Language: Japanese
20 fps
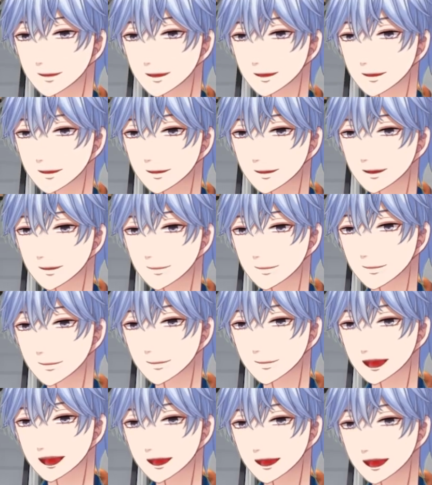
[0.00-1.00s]
う、どう
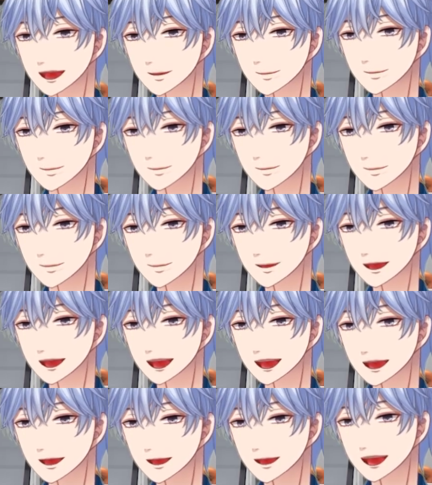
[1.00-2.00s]
なってるの
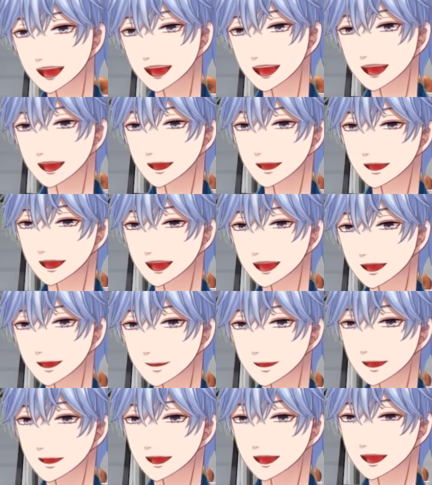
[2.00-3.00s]
これね、
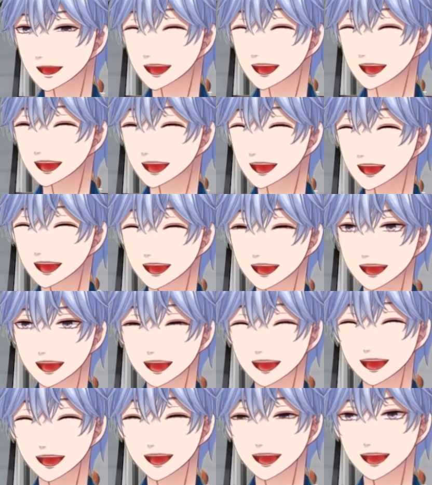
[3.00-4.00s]
もう、
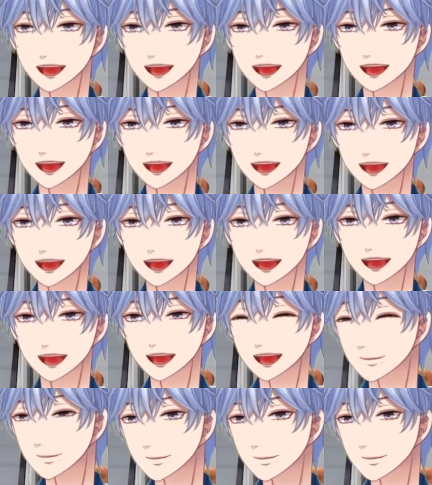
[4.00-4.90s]
身体能